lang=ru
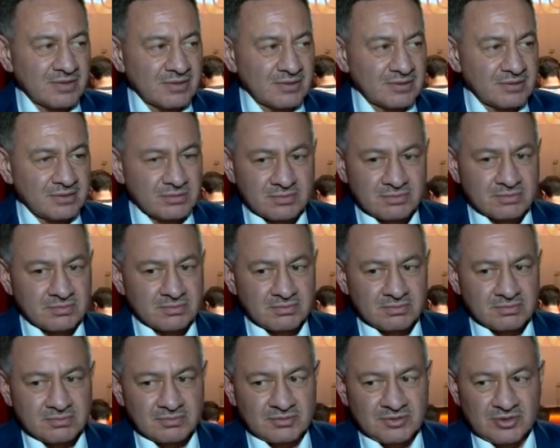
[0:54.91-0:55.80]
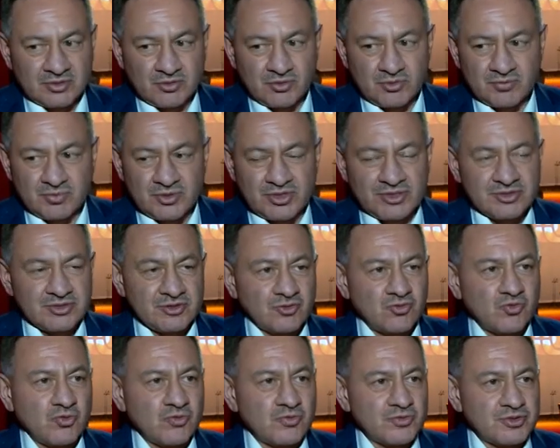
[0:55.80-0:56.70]
Э, такой
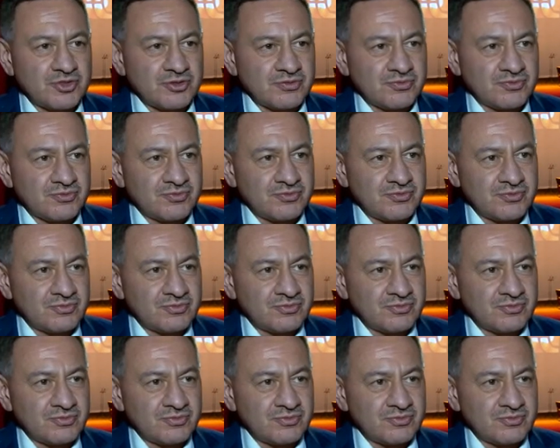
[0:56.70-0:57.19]
праздник общий.